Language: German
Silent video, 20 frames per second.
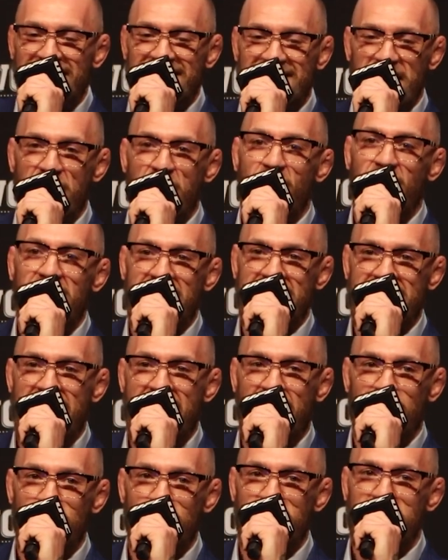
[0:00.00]
Aber
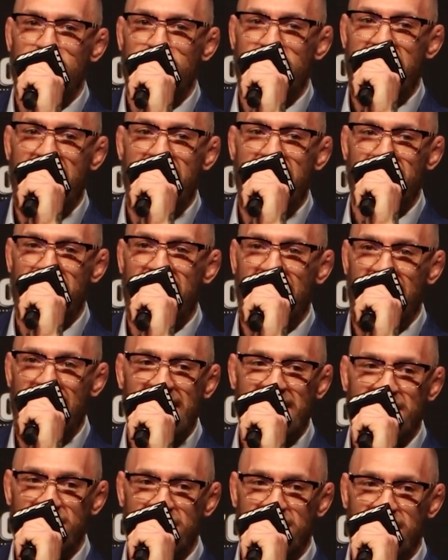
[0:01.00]
vielleicht kann Poirier
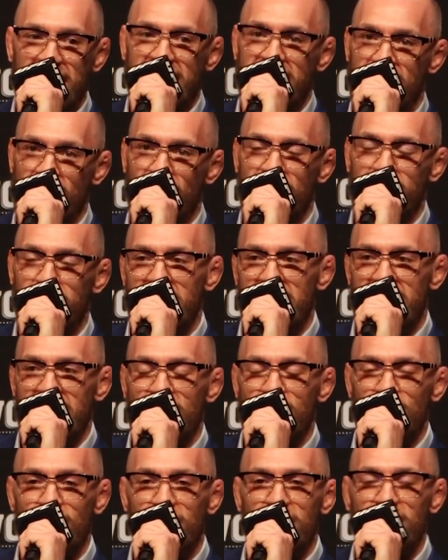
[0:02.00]
diesen Sturm von McGregor
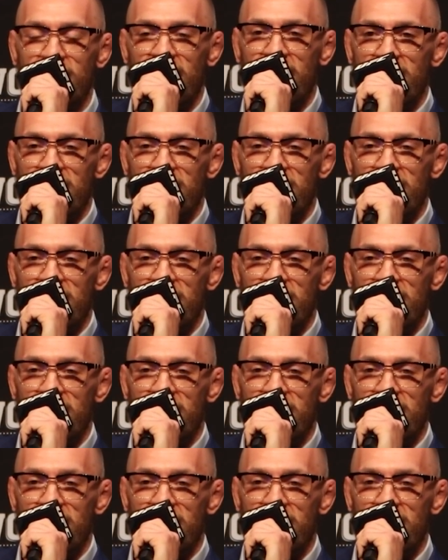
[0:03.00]
überleben.